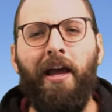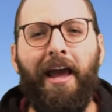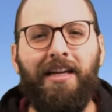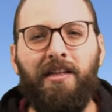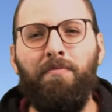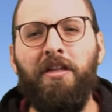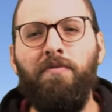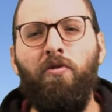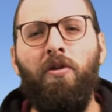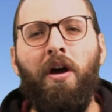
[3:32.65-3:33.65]
ese
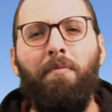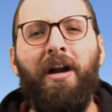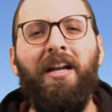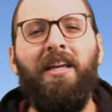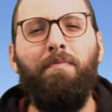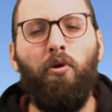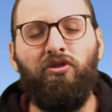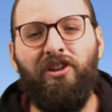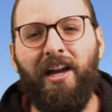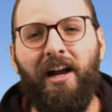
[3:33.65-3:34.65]
mismo para el que por
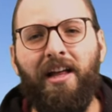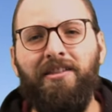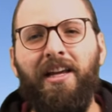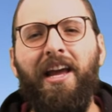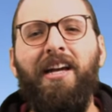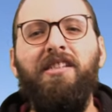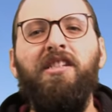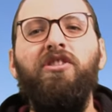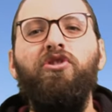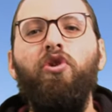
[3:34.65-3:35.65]
décadas
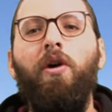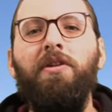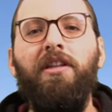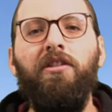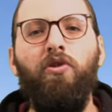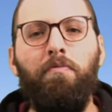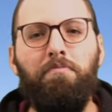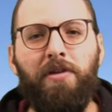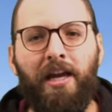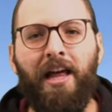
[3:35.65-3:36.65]
existió
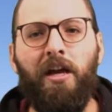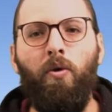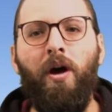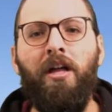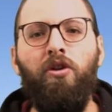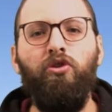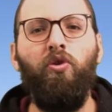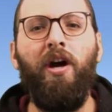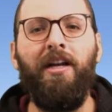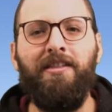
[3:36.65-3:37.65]
habitación bien adecuada en los
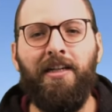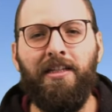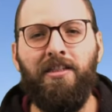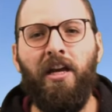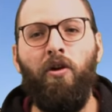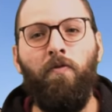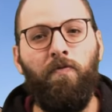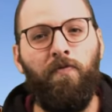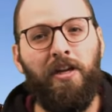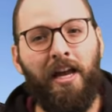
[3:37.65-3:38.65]
hogares cristianos
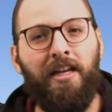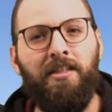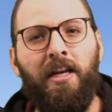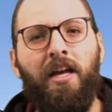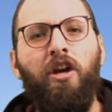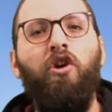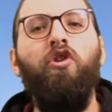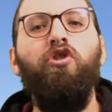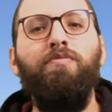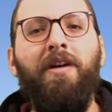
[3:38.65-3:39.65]
fieles
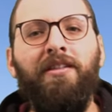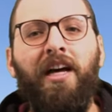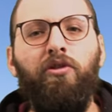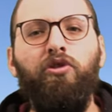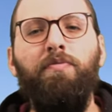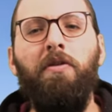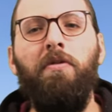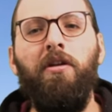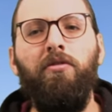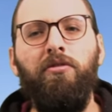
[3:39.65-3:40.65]
con los mandatos
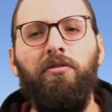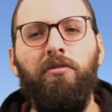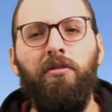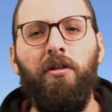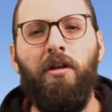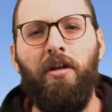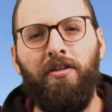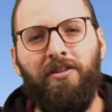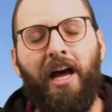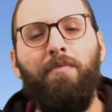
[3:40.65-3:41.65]
bíblicos.
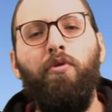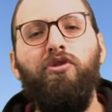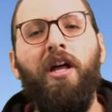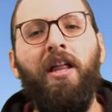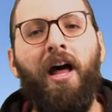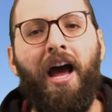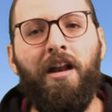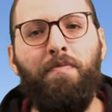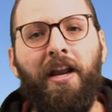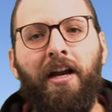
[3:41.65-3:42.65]
Dar posada
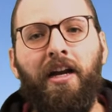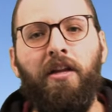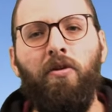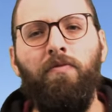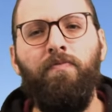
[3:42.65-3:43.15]
al peregrino.